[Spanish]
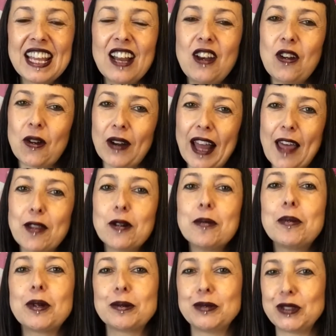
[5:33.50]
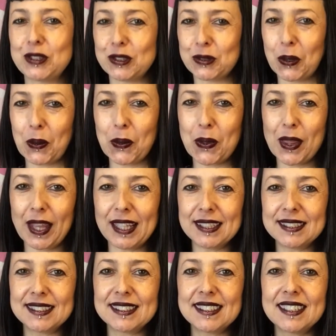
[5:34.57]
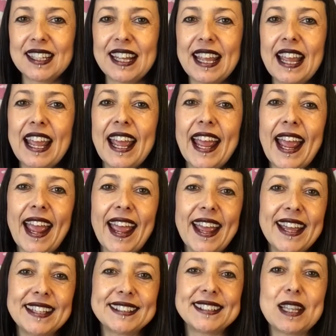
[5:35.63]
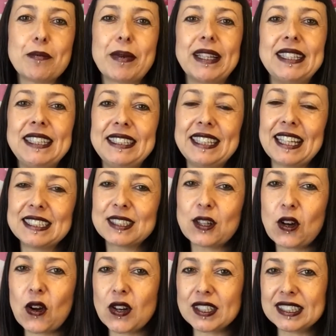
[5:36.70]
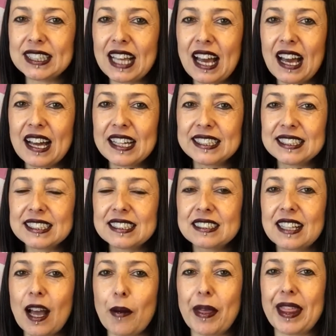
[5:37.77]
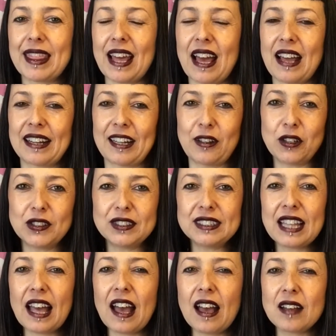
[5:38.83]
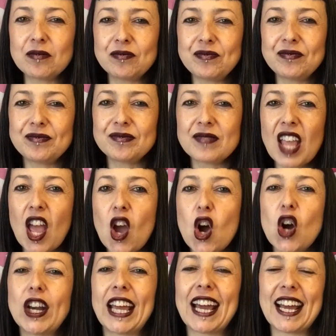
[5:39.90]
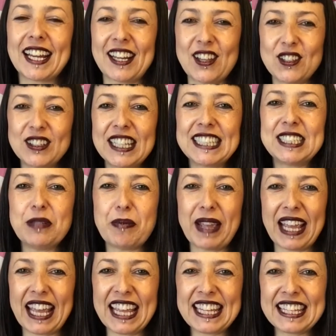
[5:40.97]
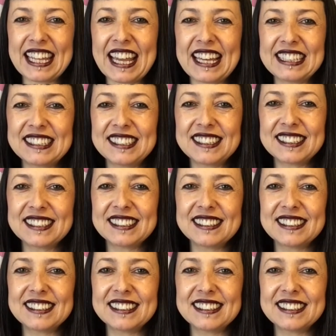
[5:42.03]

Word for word: logrado por muchos cruces. Es de patitas cortas, cabeza redonda, orejas redondas y pequeñas